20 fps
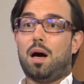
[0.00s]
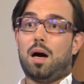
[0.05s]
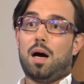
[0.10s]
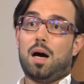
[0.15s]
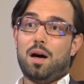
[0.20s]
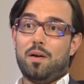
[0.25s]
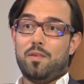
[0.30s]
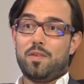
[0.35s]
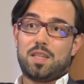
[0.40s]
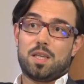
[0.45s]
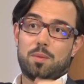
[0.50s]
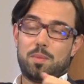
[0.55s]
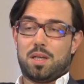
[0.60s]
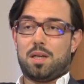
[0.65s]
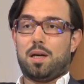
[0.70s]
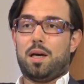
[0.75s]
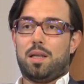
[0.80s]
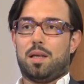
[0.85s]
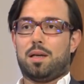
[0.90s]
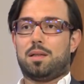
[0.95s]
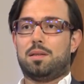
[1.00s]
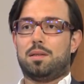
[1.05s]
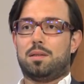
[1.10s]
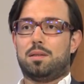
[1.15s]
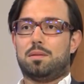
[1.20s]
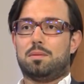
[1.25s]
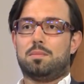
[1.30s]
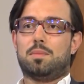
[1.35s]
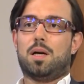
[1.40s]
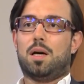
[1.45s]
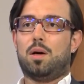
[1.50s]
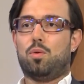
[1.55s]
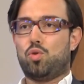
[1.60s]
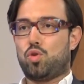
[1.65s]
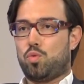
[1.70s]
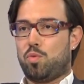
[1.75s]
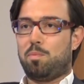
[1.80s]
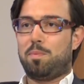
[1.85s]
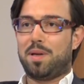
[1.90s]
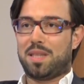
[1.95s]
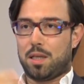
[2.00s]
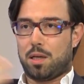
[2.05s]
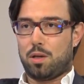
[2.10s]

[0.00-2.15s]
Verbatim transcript: A vitamin kaynakları. Havuç bir beta